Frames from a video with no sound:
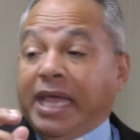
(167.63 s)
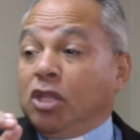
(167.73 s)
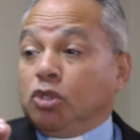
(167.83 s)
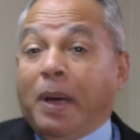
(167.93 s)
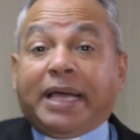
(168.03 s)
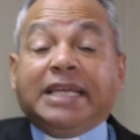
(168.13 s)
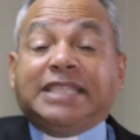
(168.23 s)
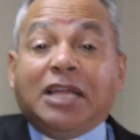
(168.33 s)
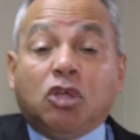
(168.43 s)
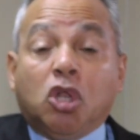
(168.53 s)
que nos van
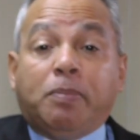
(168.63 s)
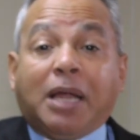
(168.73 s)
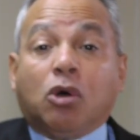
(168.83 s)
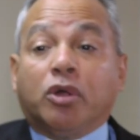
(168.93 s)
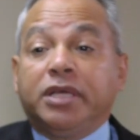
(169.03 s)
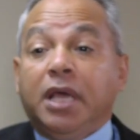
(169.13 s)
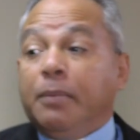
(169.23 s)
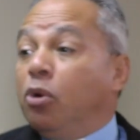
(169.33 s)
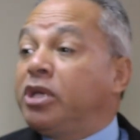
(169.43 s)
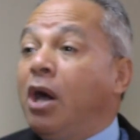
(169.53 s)
quitando los valores,
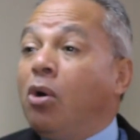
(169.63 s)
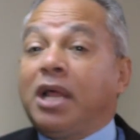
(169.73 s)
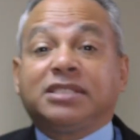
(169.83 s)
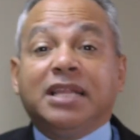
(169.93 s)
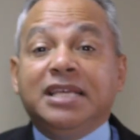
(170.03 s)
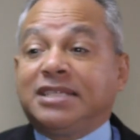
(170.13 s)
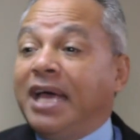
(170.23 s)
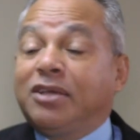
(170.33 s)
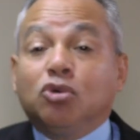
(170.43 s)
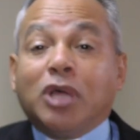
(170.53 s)
porque ahora se dice
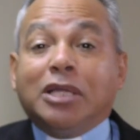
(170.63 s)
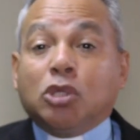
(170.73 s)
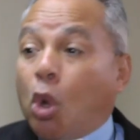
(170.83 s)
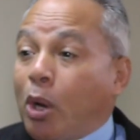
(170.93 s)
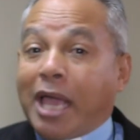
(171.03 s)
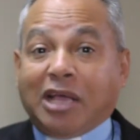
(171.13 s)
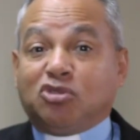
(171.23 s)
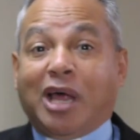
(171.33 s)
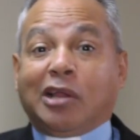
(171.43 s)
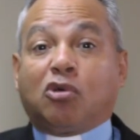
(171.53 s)
hay que usar droga, hay que
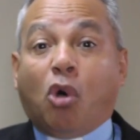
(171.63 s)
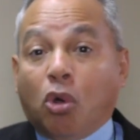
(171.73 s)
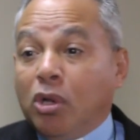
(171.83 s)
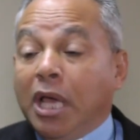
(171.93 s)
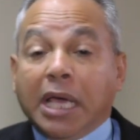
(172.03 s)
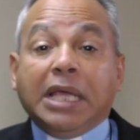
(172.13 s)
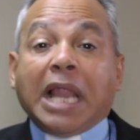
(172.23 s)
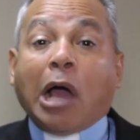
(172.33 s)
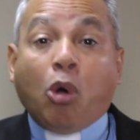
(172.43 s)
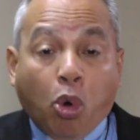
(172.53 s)
usar alcohol y
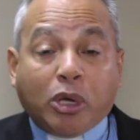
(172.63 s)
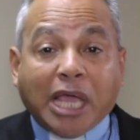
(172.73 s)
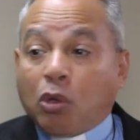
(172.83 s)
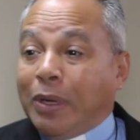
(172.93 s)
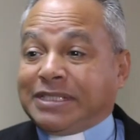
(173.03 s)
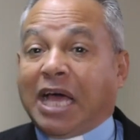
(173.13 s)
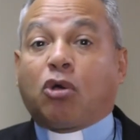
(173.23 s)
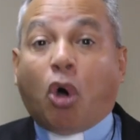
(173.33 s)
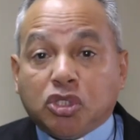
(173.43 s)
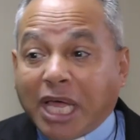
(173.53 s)
la juca y cuanta
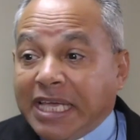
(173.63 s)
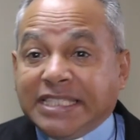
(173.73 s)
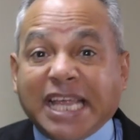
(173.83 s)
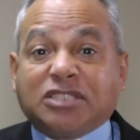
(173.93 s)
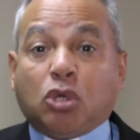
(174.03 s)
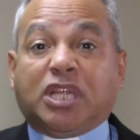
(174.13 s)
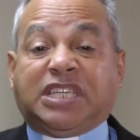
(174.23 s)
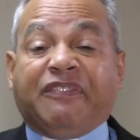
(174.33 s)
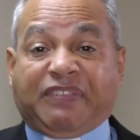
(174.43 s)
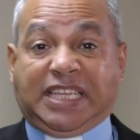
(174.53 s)
cosa y sexo
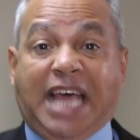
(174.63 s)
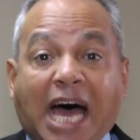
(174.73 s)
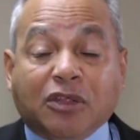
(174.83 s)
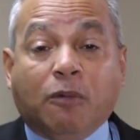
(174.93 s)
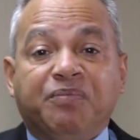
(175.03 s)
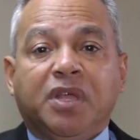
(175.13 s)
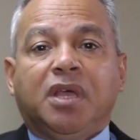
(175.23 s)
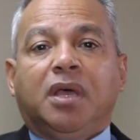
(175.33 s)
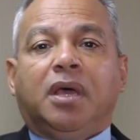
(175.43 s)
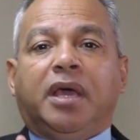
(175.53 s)
desenfrenado.
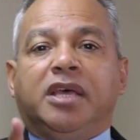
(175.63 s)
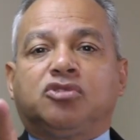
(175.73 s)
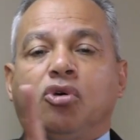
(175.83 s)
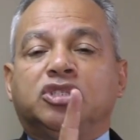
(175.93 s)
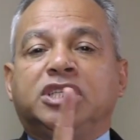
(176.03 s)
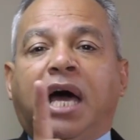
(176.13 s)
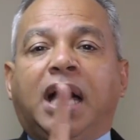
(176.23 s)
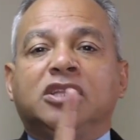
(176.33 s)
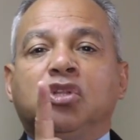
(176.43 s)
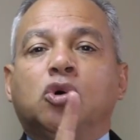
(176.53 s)
Eso
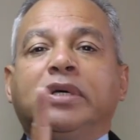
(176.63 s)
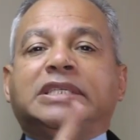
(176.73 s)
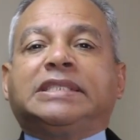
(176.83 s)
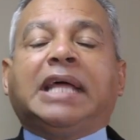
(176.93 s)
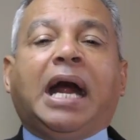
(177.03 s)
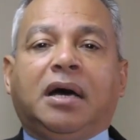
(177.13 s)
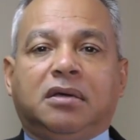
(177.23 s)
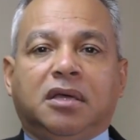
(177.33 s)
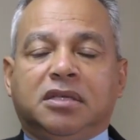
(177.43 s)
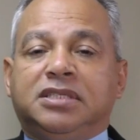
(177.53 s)
ya no está
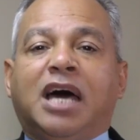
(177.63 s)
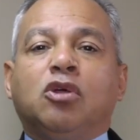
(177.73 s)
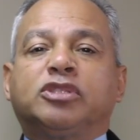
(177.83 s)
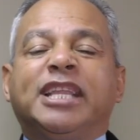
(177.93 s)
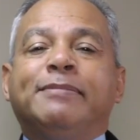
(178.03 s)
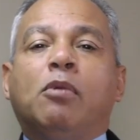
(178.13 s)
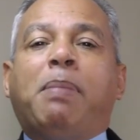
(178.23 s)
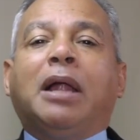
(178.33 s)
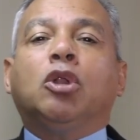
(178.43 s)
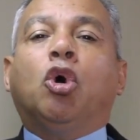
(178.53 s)
ya no tenemos
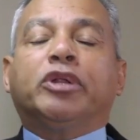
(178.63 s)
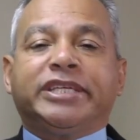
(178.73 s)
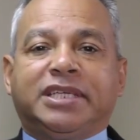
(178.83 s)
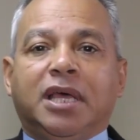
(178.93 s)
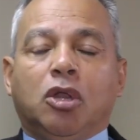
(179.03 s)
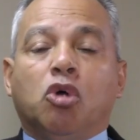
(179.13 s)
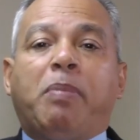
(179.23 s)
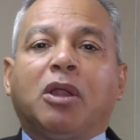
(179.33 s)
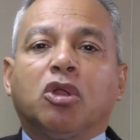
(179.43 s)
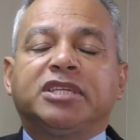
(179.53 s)
valores, los
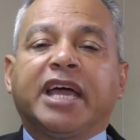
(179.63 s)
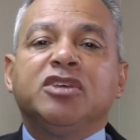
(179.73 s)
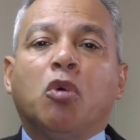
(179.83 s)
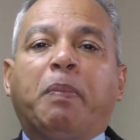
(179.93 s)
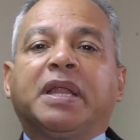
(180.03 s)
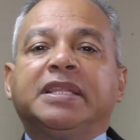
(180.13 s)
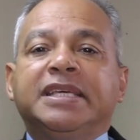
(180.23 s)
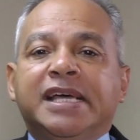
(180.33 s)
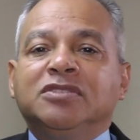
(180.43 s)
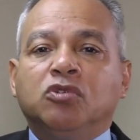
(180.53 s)
valores se han ido
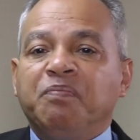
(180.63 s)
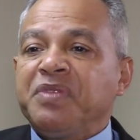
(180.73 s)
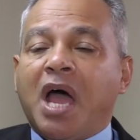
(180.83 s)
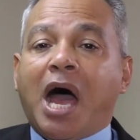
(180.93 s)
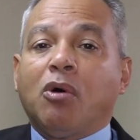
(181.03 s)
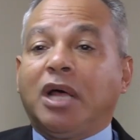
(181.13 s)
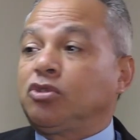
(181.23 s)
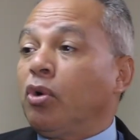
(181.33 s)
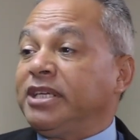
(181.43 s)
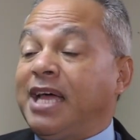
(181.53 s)
perdiendo. Ahora
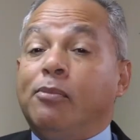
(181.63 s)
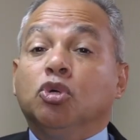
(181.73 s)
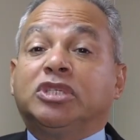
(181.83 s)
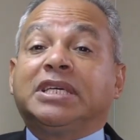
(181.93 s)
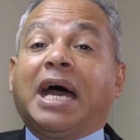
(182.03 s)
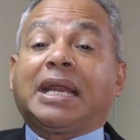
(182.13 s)
son esa música